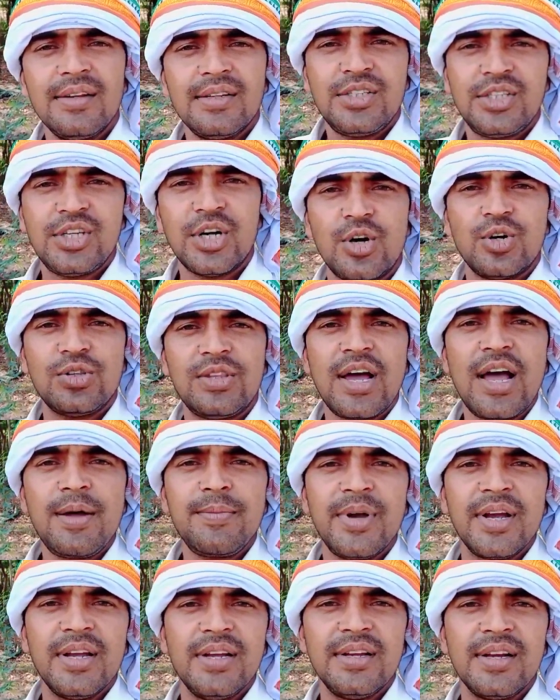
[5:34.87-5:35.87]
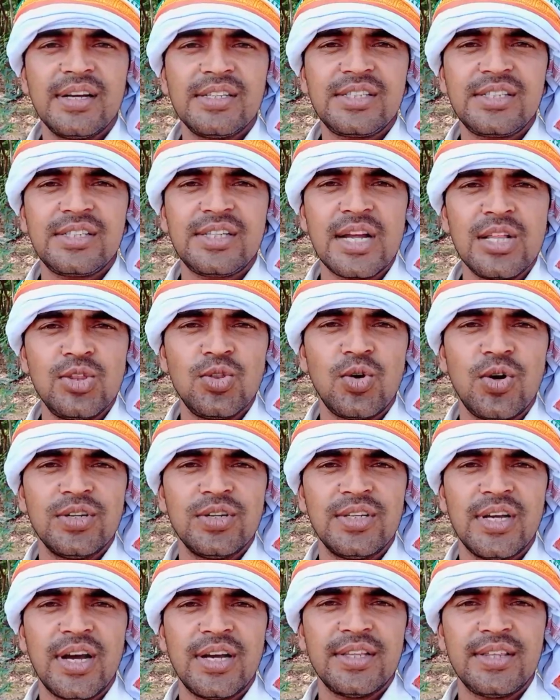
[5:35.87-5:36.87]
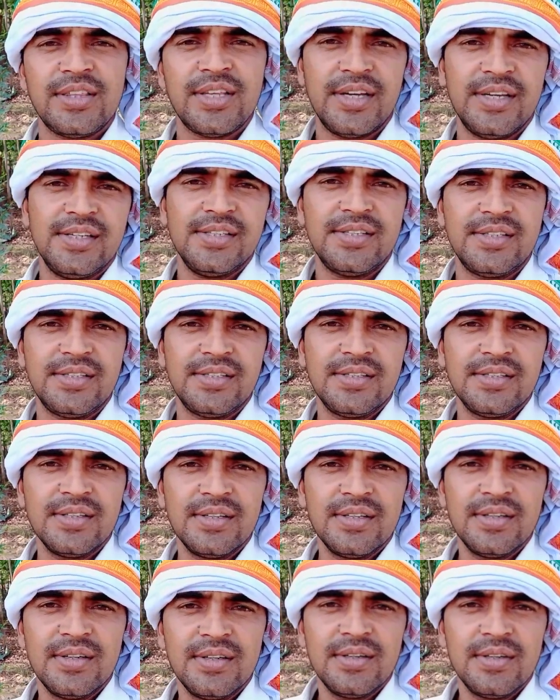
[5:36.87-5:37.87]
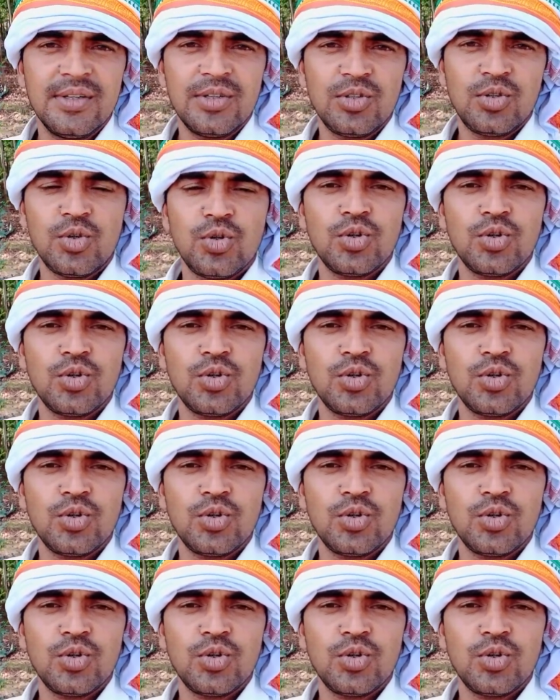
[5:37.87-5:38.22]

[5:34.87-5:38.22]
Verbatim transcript: चौथा महीना सन 2023 तो